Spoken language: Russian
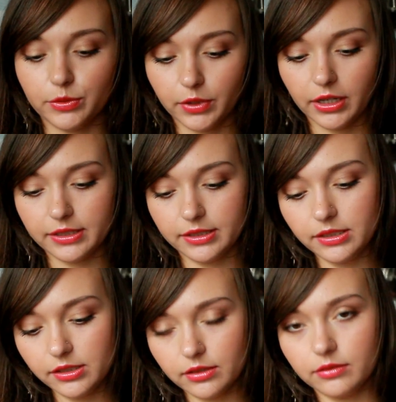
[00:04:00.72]
же
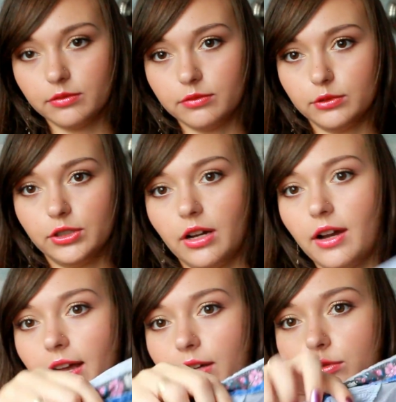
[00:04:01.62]
магазине вот
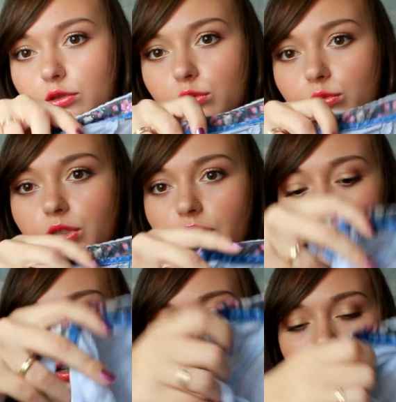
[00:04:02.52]
такая вот
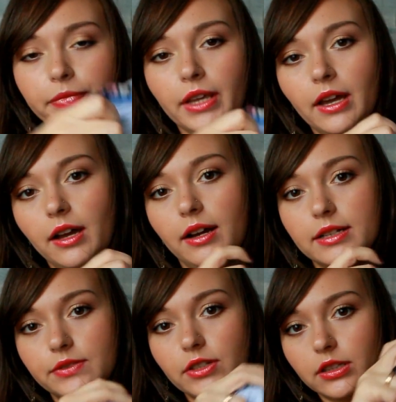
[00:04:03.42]
туника а,
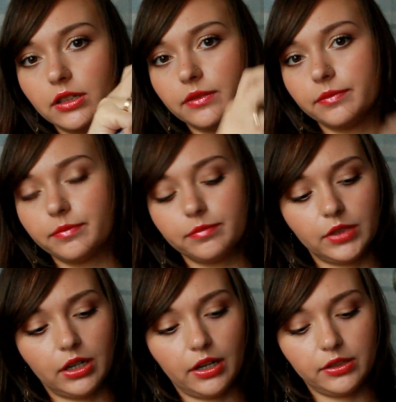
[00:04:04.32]
светло
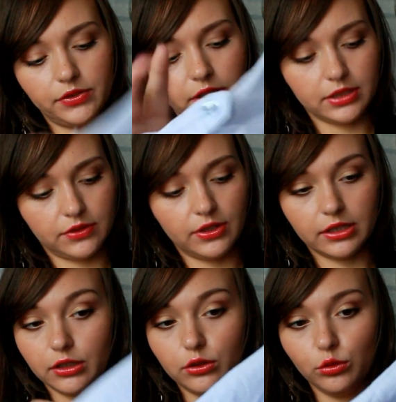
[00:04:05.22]
такая
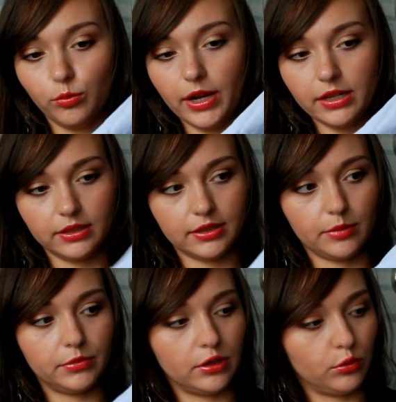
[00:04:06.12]
светло-светло-голубая, на
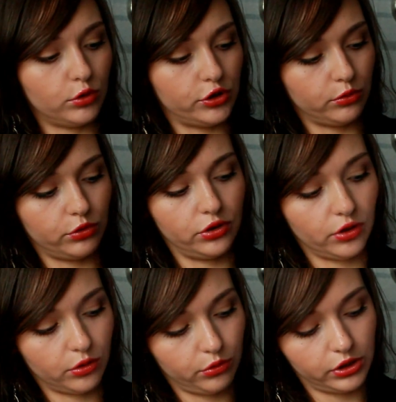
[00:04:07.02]
самом деле очень-очень
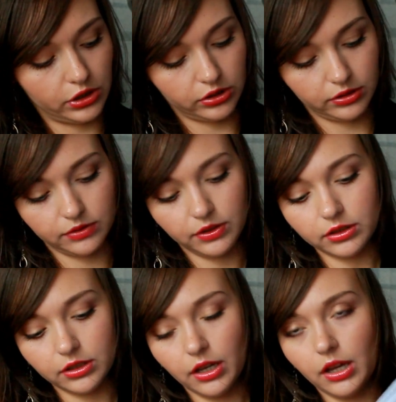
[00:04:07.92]
такой нежный цвет,